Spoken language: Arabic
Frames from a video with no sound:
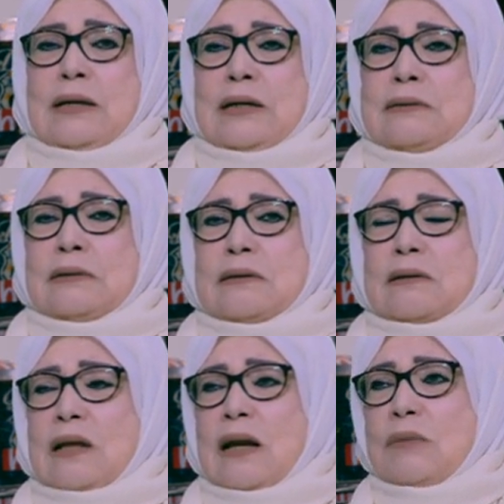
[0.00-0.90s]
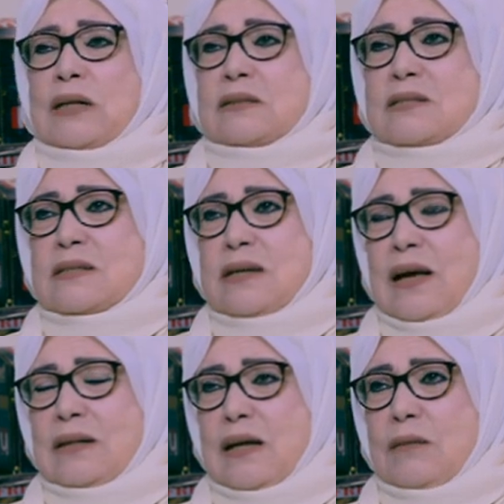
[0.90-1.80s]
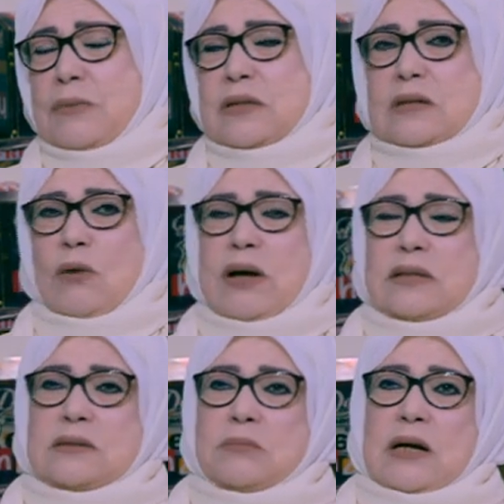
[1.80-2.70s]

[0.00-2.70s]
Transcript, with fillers: حته الطلبات الزياده سواء انت